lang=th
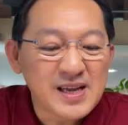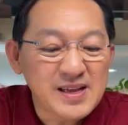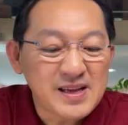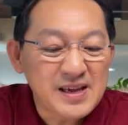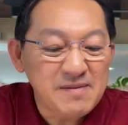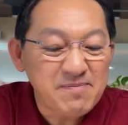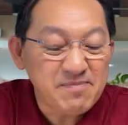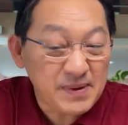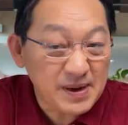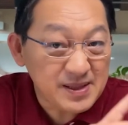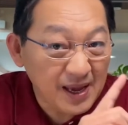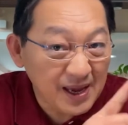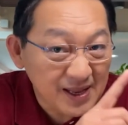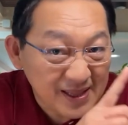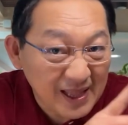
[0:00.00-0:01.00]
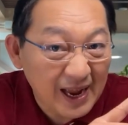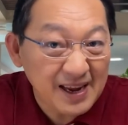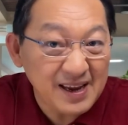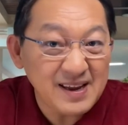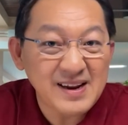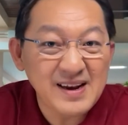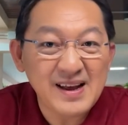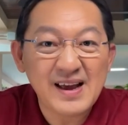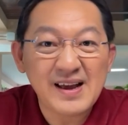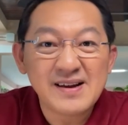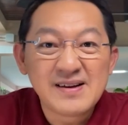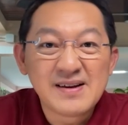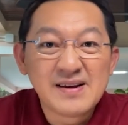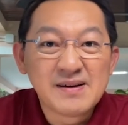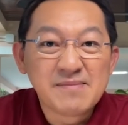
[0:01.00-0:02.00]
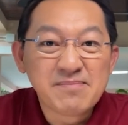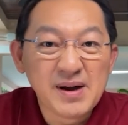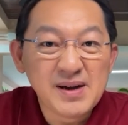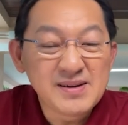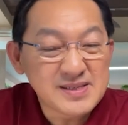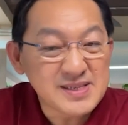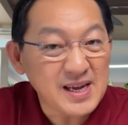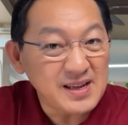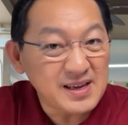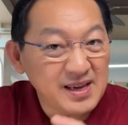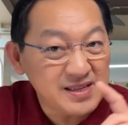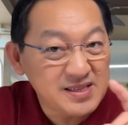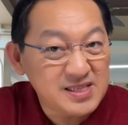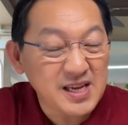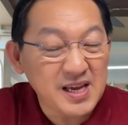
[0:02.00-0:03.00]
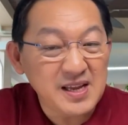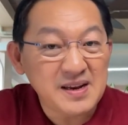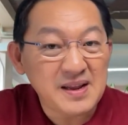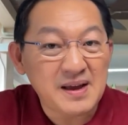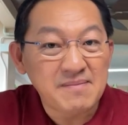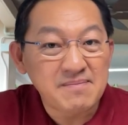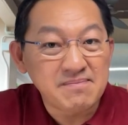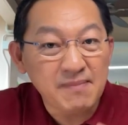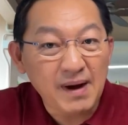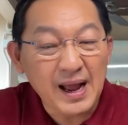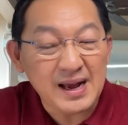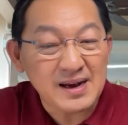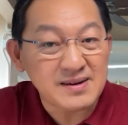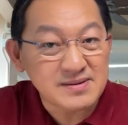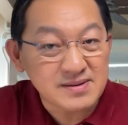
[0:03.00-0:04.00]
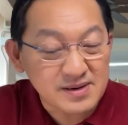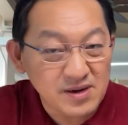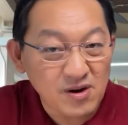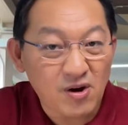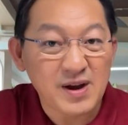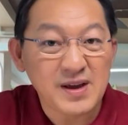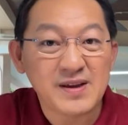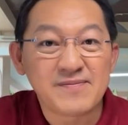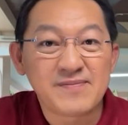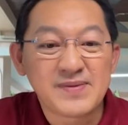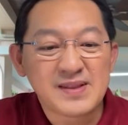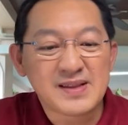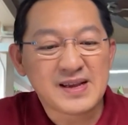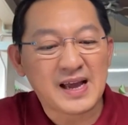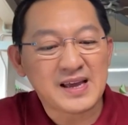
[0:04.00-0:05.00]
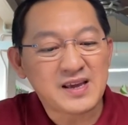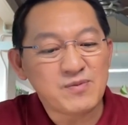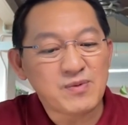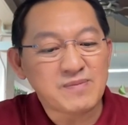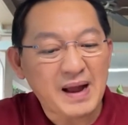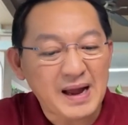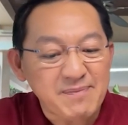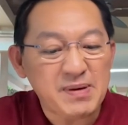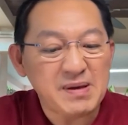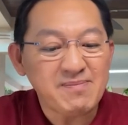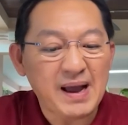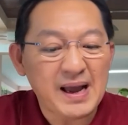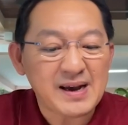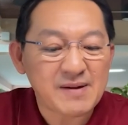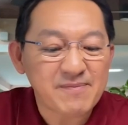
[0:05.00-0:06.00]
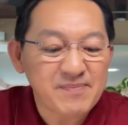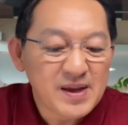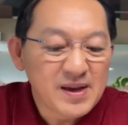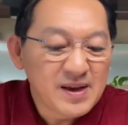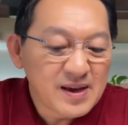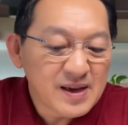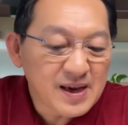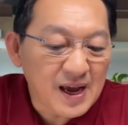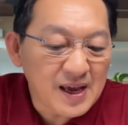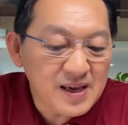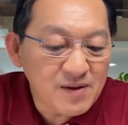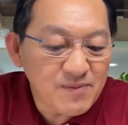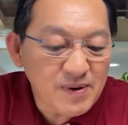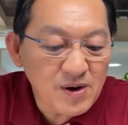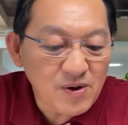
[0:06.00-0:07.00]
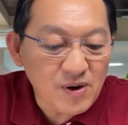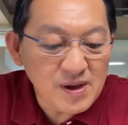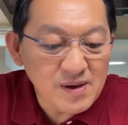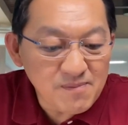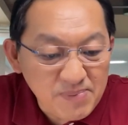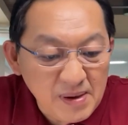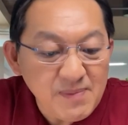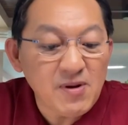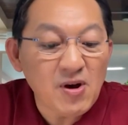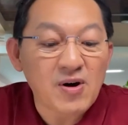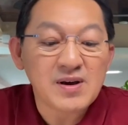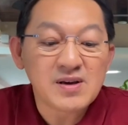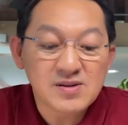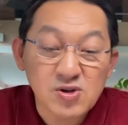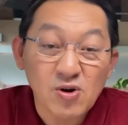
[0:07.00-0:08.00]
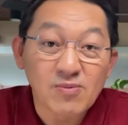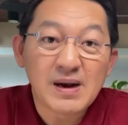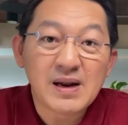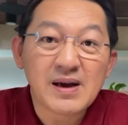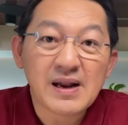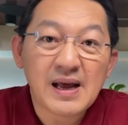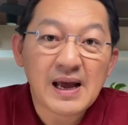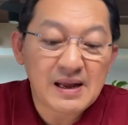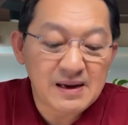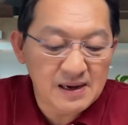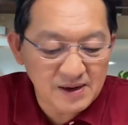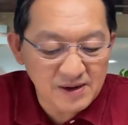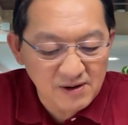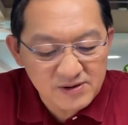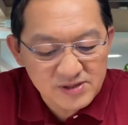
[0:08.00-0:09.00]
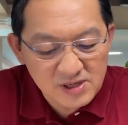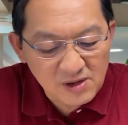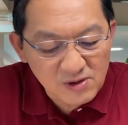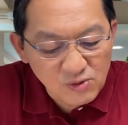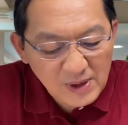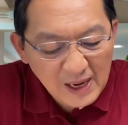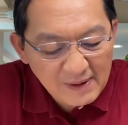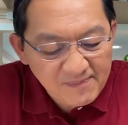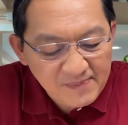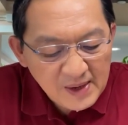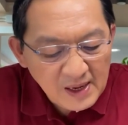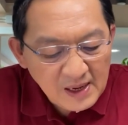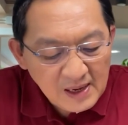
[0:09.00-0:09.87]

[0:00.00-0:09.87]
เศรษฐกิจประเทศไทยนี่นะฮะพึ่งเศรษฐกิจจีนเนี่ยมากหรือน้อย ใครคิดว่ามากพิมพ์มากครับใครคิดว่าน้อยพิมพ์น้อยส่งมาเลยนะฮะแล้วเดี๋ยวเราจะได้ดูกัน